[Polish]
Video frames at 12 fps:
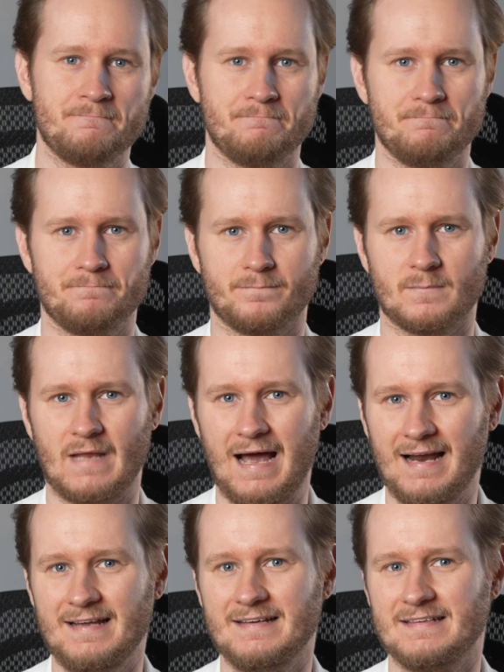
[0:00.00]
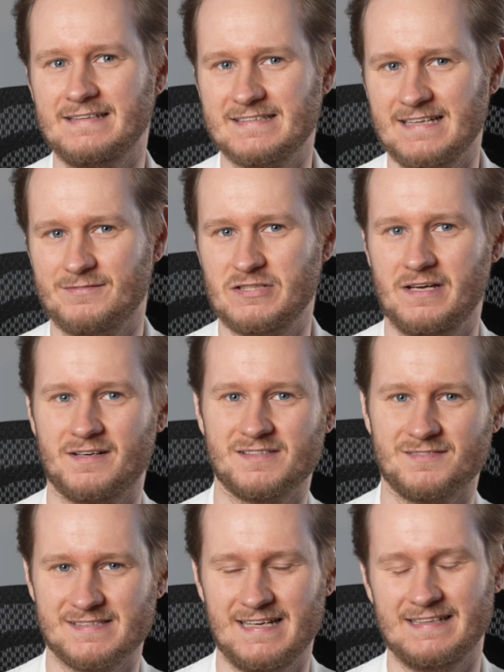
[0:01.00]
Mm, ale nie zawsze
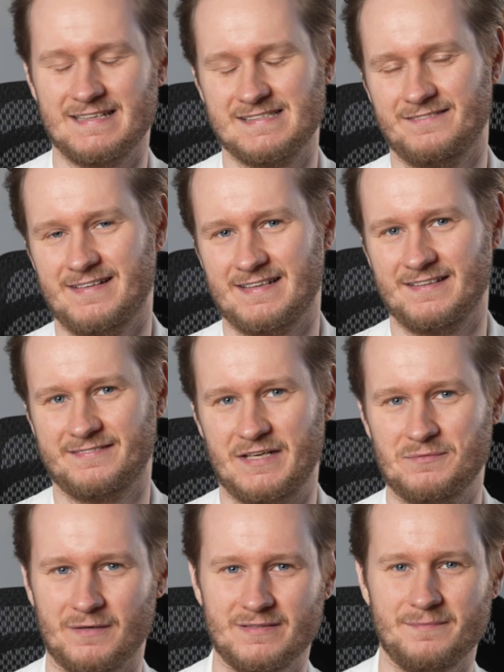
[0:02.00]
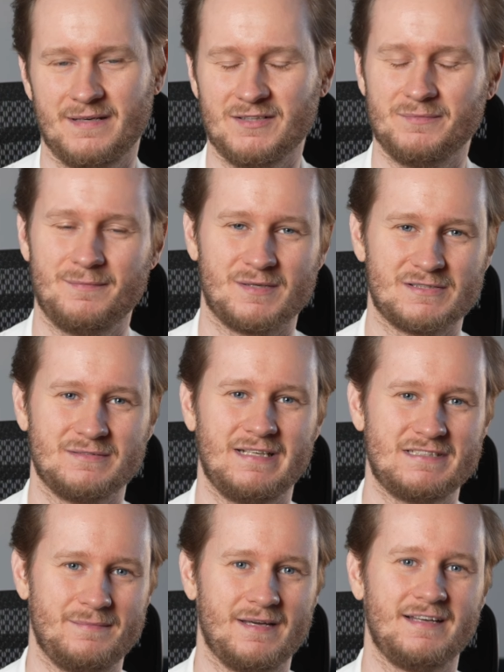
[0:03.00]
rozwiązania zawarte w tej umowie będą po prostu dla
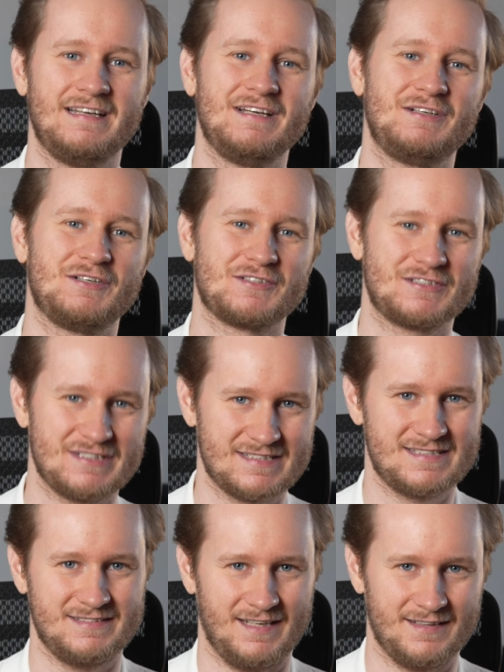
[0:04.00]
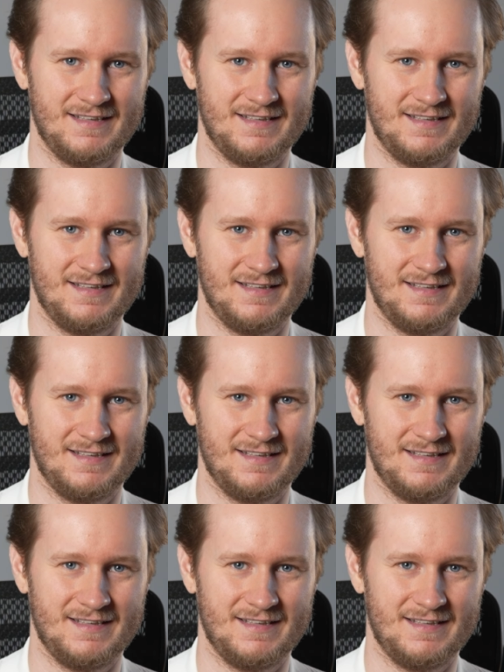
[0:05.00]
Ciebie korzystne.